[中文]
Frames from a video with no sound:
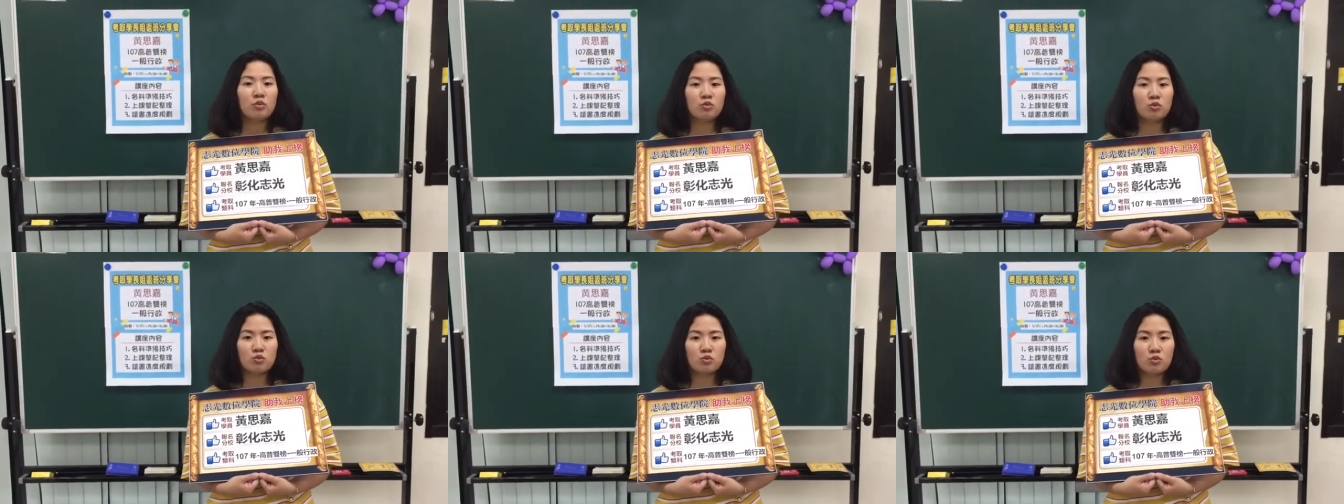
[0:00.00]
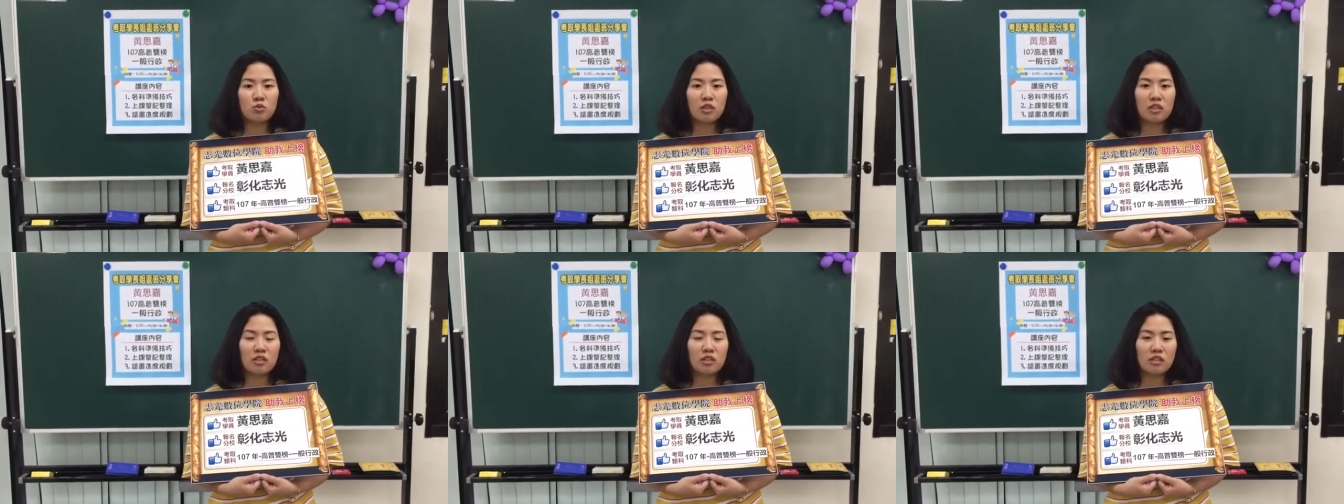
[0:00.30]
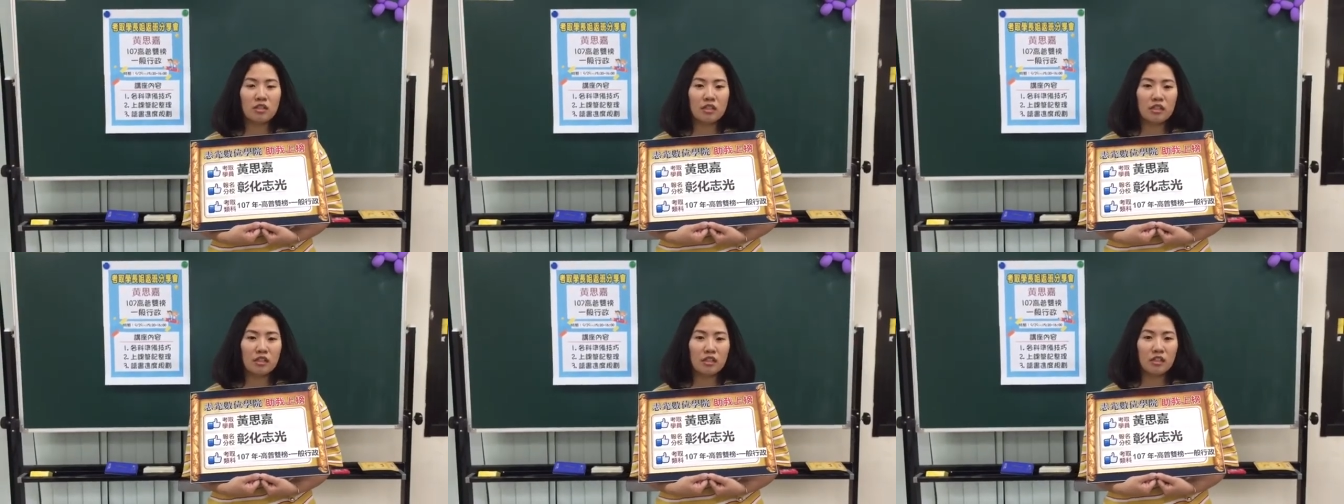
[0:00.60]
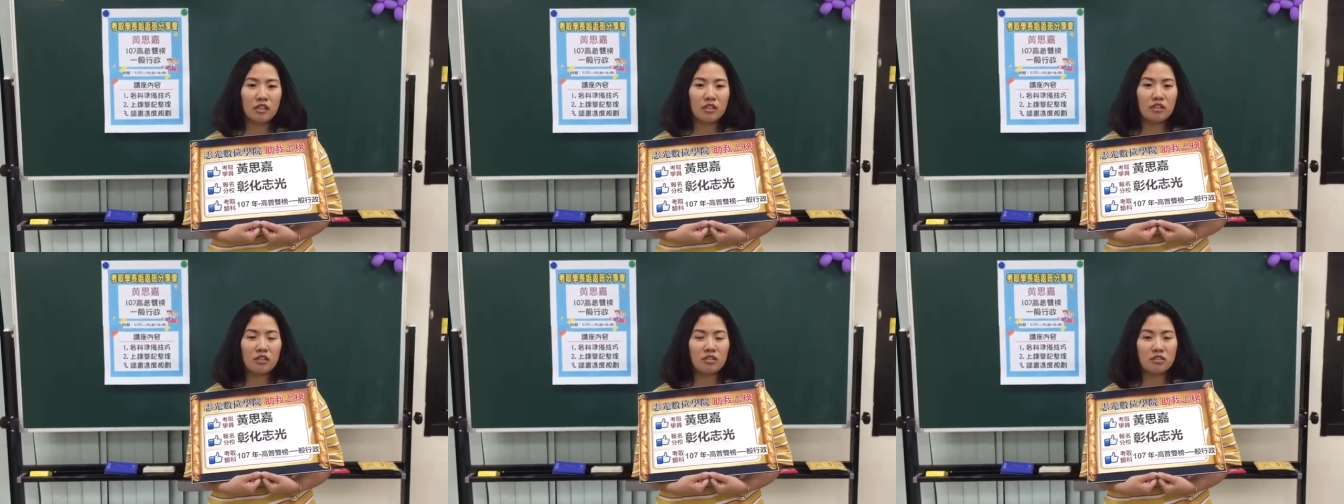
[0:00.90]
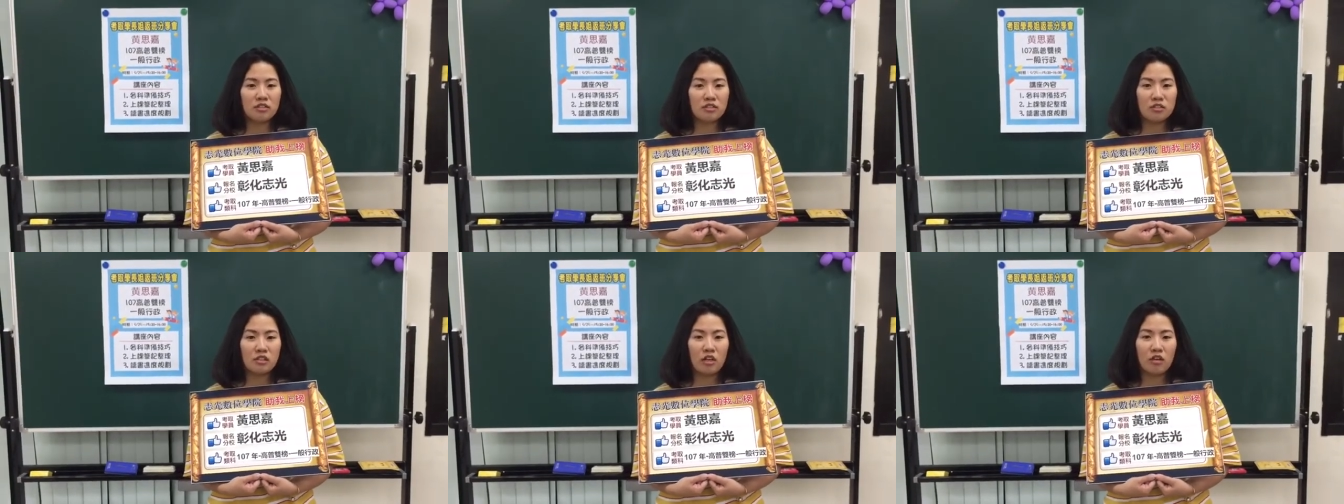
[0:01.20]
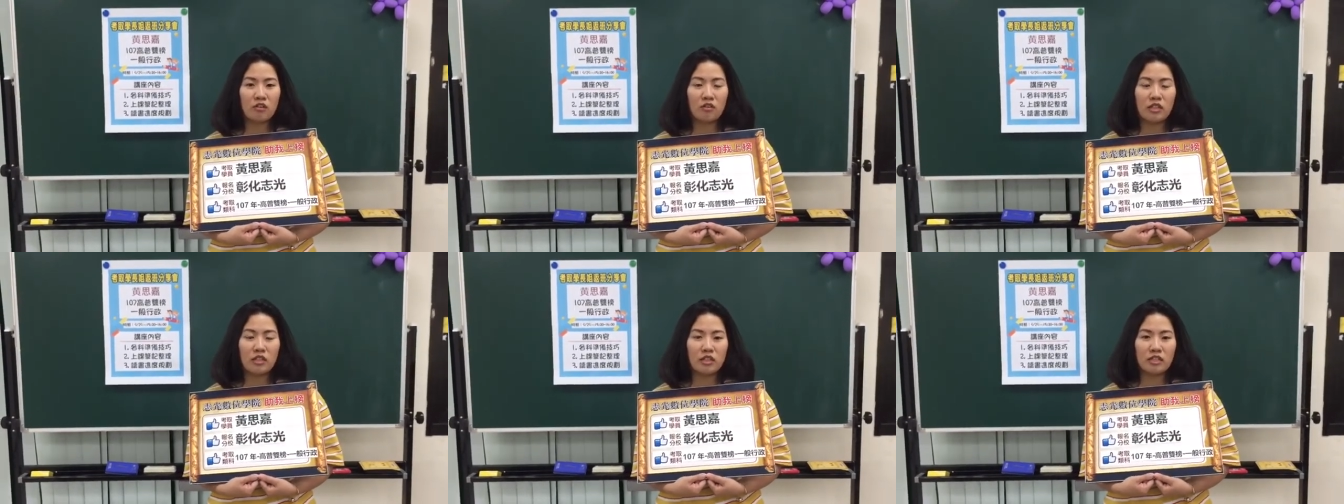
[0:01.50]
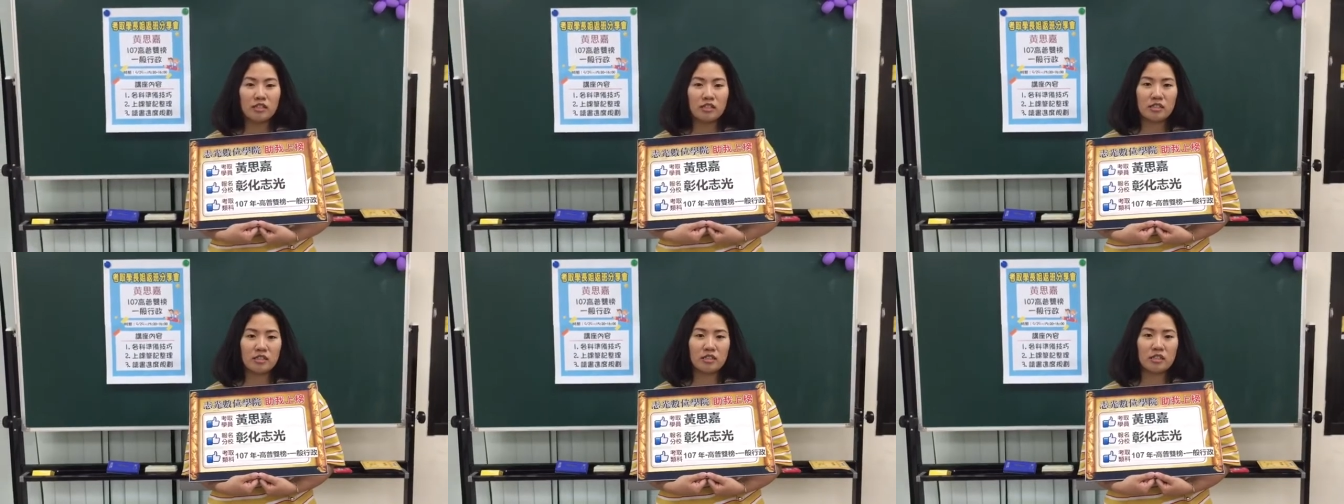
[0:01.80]
读书会呢，你可以认识到你
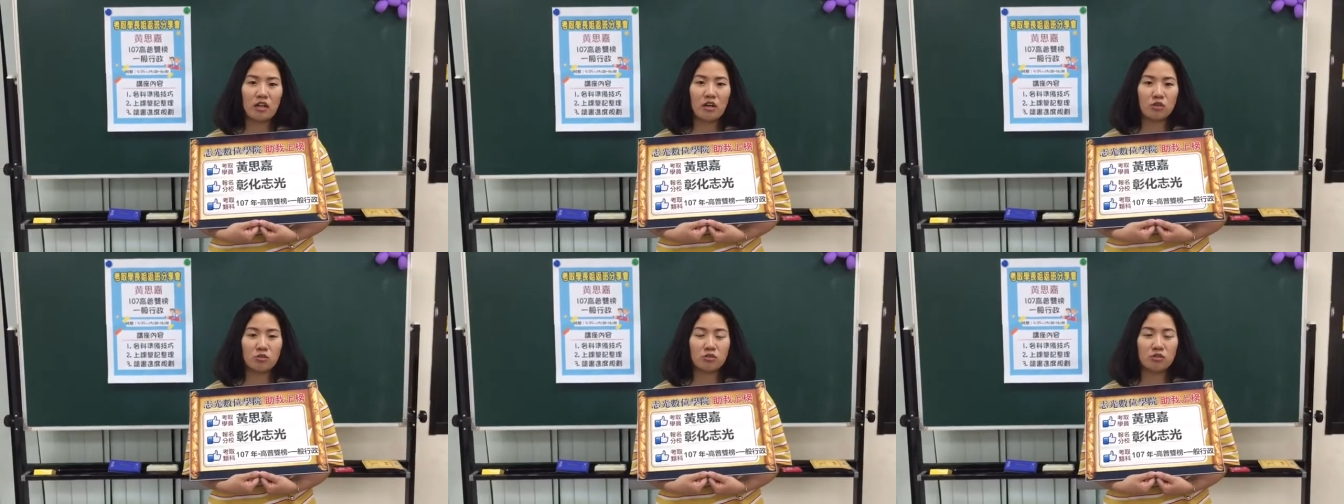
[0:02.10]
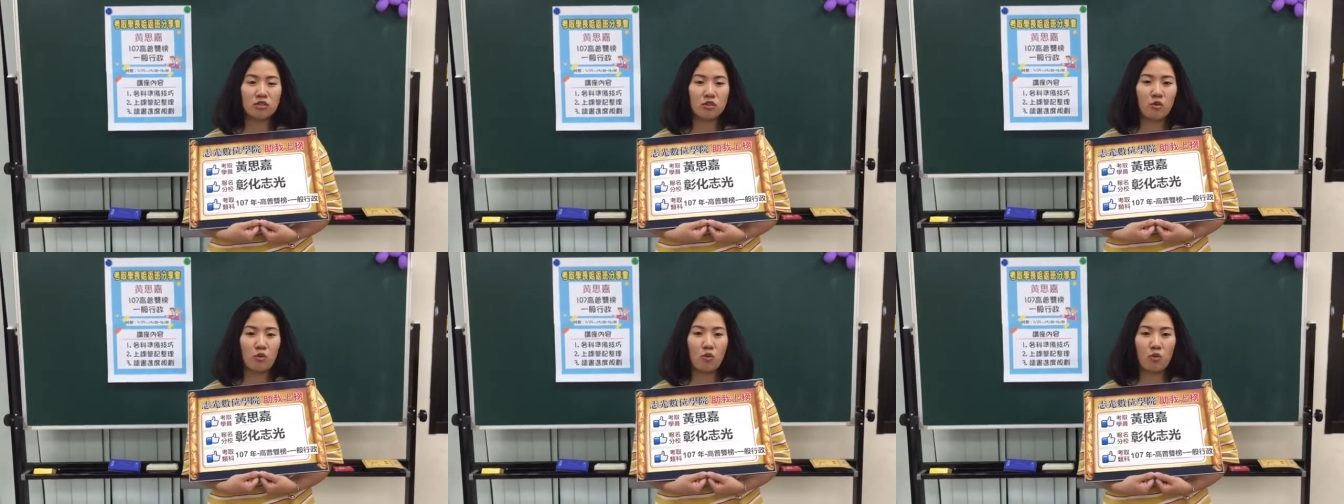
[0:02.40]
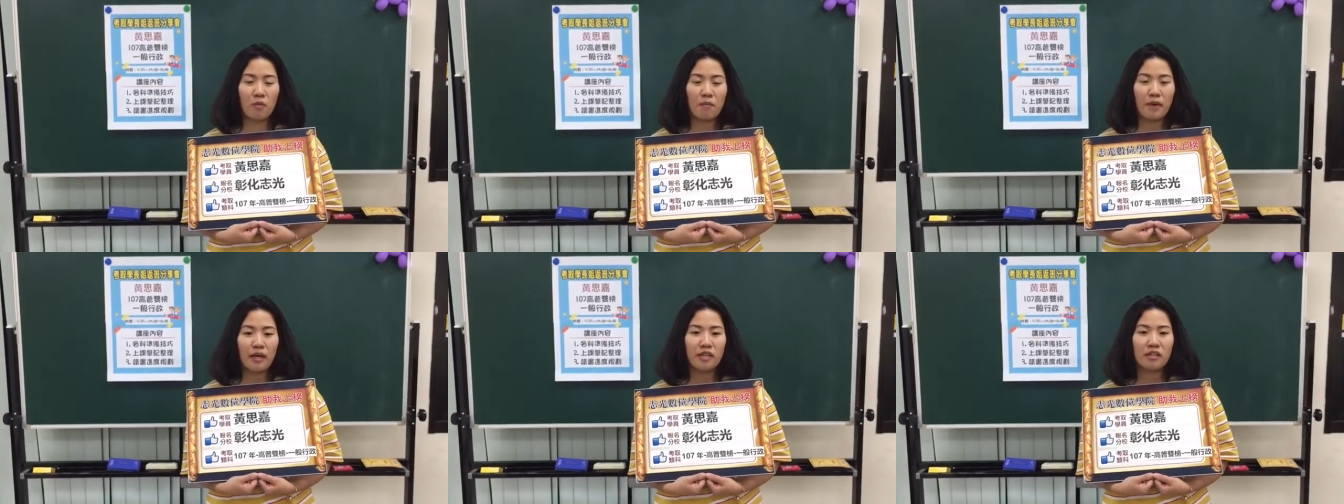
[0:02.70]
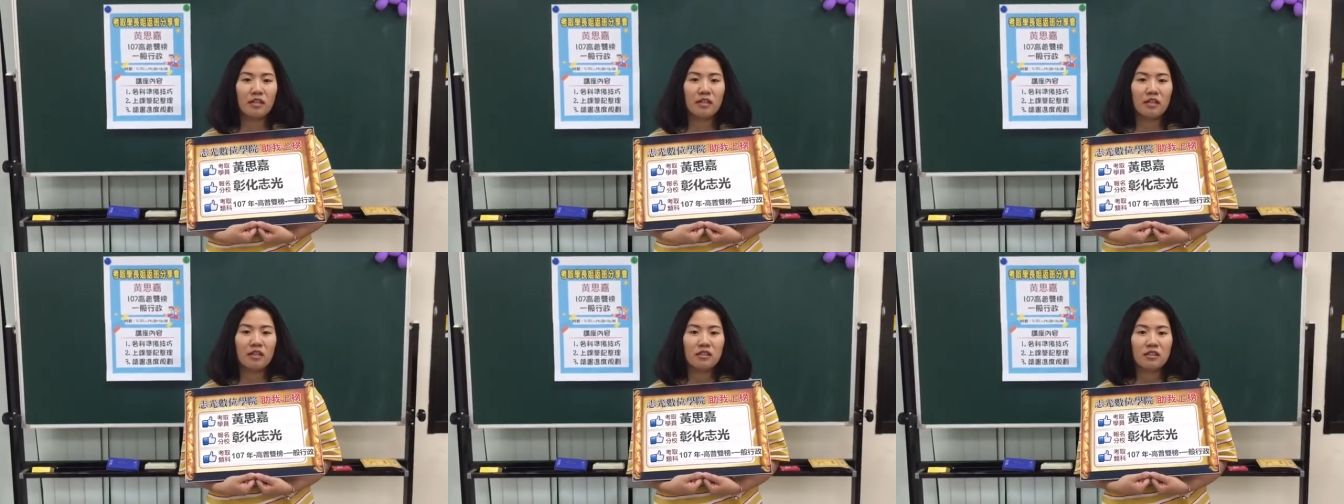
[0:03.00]
一起考试的伙伴，